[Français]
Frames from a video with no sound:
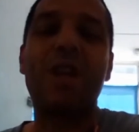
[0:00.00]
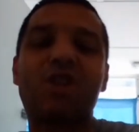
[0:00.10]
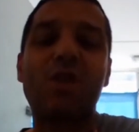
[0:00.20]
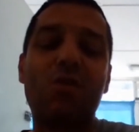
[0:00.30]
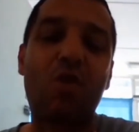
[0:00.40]
chaîne
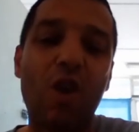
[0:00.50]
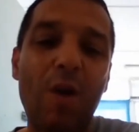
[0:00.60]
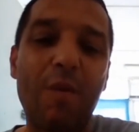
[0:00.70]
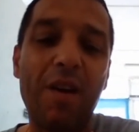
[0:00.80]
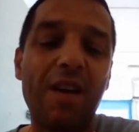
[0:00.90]
du club.
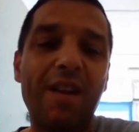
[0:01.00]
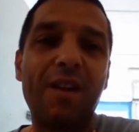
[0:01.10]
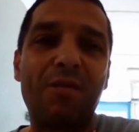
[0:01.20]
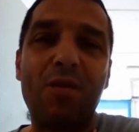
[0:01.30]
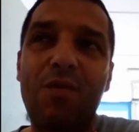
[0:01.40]

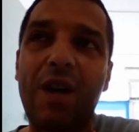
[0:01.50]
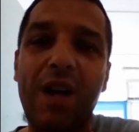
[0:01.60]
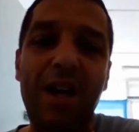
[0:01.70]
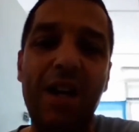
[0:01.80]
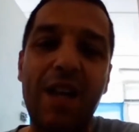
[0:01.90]
Vous
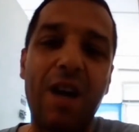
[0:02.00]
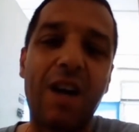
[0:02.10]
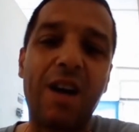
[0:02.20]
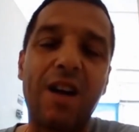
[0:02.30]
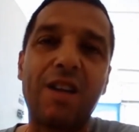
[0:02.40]
verrez, il y
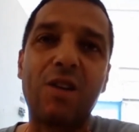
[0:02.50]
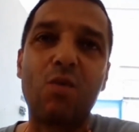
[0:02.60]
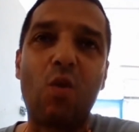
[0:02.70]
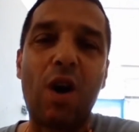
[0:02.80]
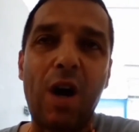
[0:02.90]
a, du
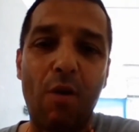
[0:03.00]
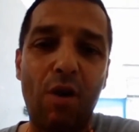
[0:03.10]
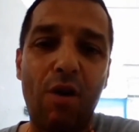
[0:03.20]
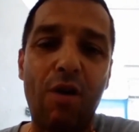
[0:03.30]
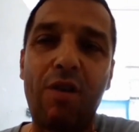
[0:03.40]

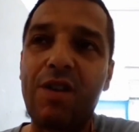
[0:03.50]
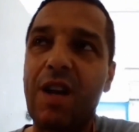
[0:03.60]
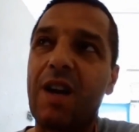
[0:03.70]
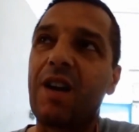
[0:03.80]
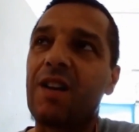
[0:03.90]
Warhammer, il y
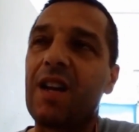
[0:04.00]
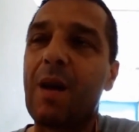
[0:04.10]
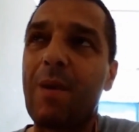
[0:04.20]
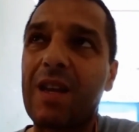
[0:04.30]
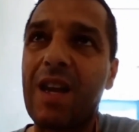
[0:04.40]
a, de la
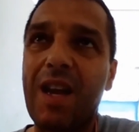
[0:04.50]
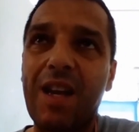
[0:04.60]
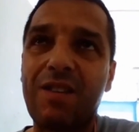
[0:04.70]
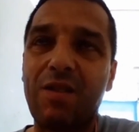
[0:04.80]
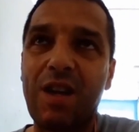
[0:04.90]
maquette,
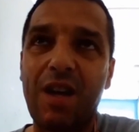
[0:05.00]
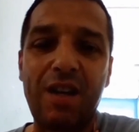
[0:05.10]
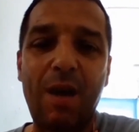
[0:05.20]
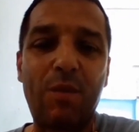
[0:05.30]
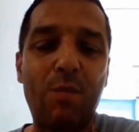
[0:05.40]
il y a, y a un
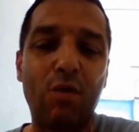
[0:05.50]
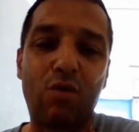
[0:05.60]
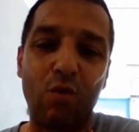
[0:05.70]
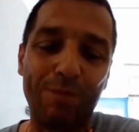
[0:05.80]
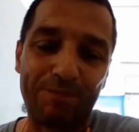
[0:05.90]
petit peu de tout.
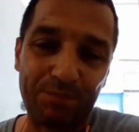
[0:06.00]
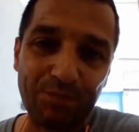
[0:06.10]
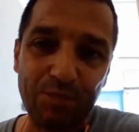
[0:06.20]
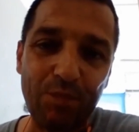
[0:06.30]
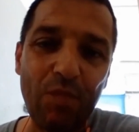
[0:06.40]

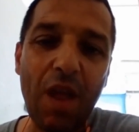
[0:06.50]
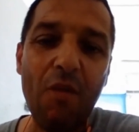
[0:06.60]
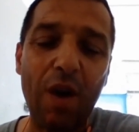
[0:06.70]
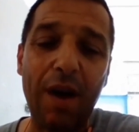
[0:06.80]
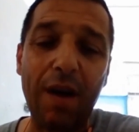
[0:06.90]

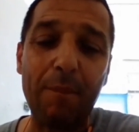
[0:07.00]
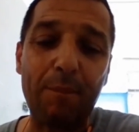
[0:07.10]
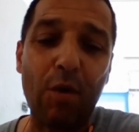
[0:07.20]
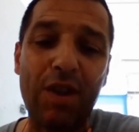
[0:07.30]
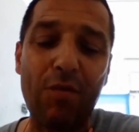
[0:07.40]
Voilà,
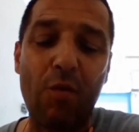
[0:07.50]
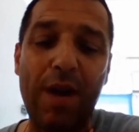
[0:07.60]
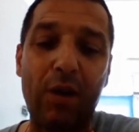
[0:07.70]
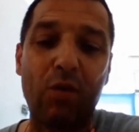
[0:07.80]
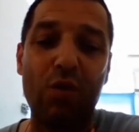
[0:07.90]
portez-vous bien à
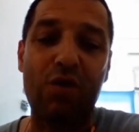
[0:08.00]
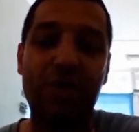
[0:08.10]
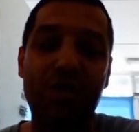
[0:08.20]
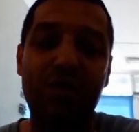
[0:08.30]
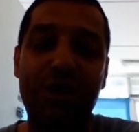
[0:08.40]
tous.
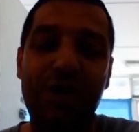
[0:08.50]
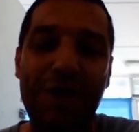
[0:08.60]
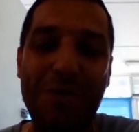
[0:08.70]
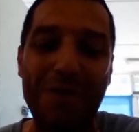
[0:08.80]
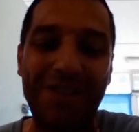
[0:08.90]
Ciao, ciao.
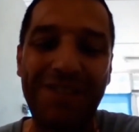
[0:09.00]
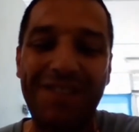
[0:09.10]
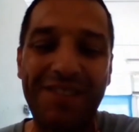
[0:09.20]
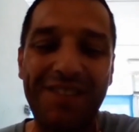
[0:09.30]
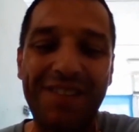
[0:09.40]

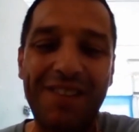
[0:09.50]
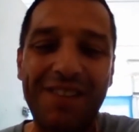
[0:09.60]
Ciao, ciao.